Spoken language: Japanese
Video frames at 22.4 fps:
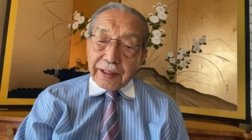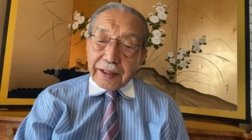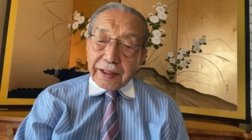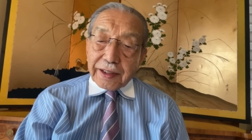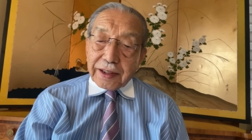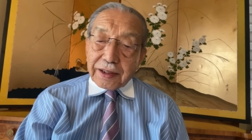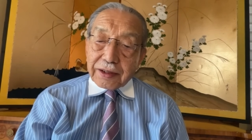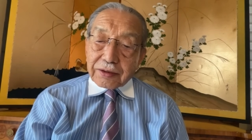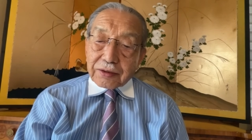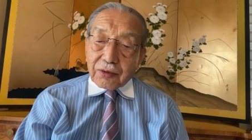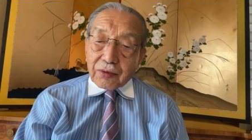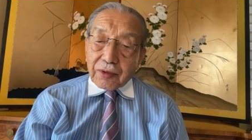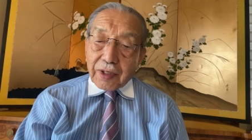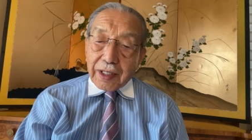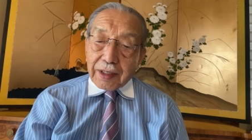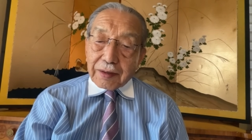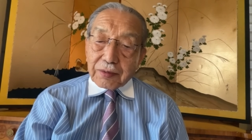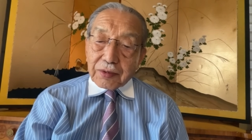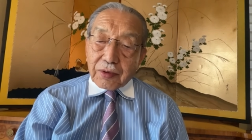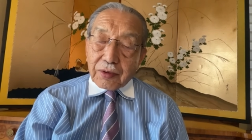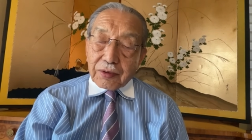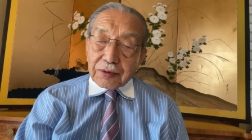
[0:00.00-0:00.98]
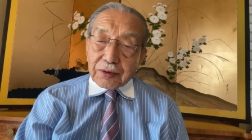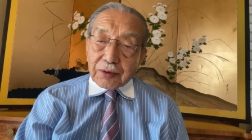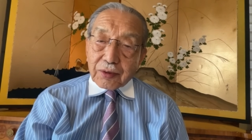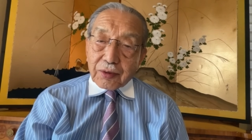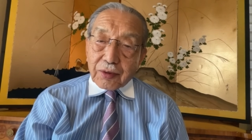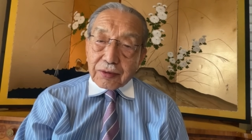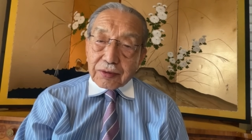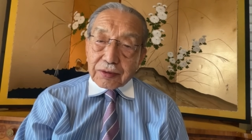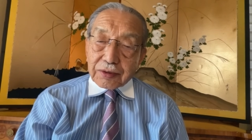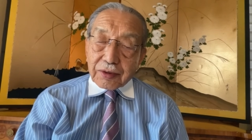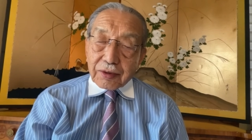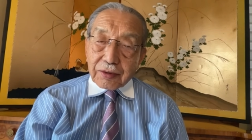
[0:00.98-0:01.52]

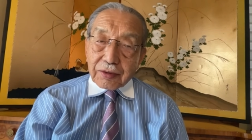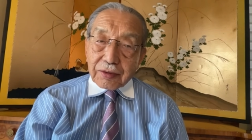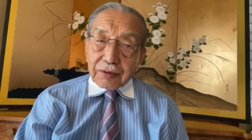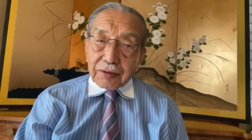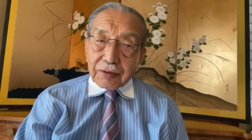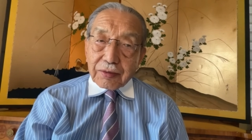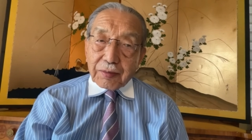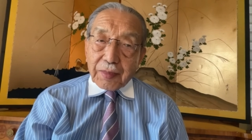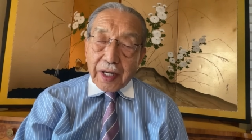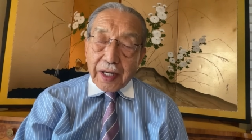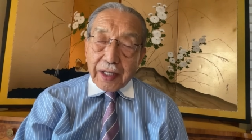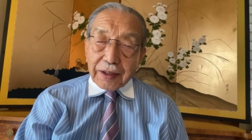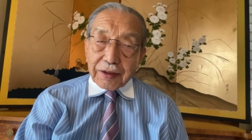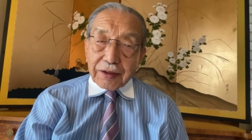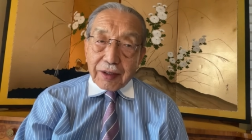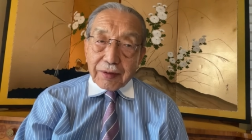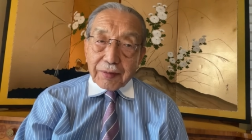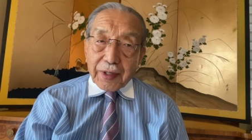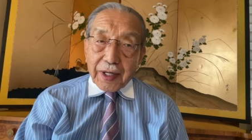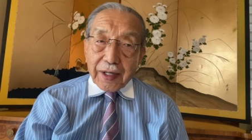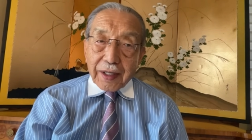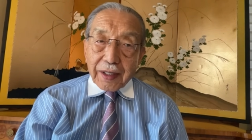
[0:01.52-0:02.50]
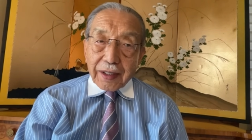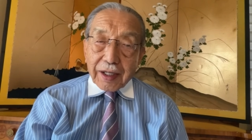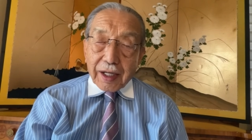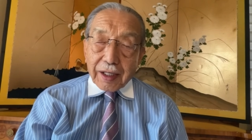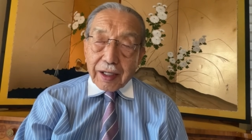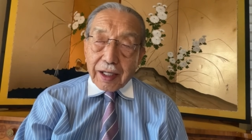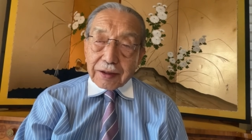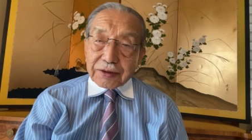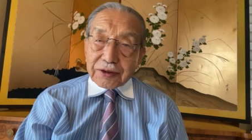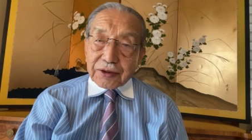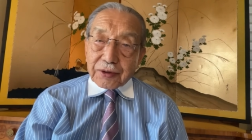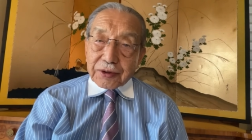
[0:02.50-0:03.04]
イールドカーブコントロールという、いわば価
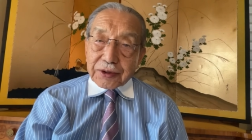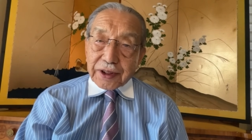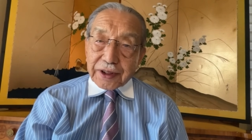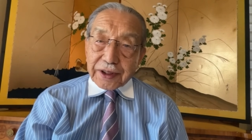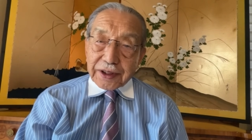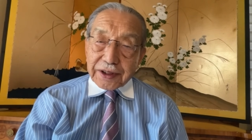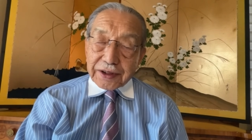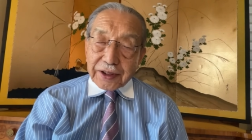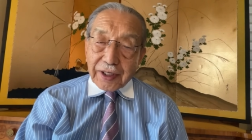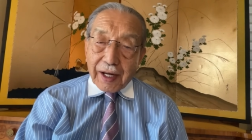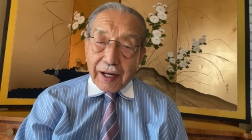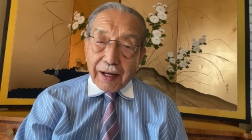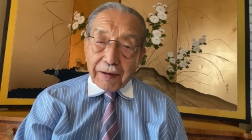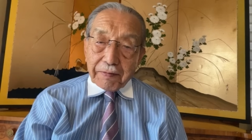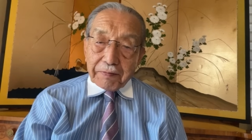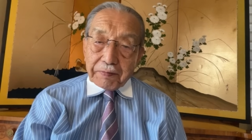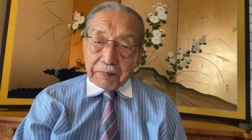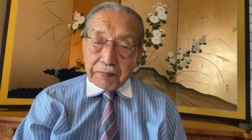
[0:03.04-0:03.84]
格操作ですが、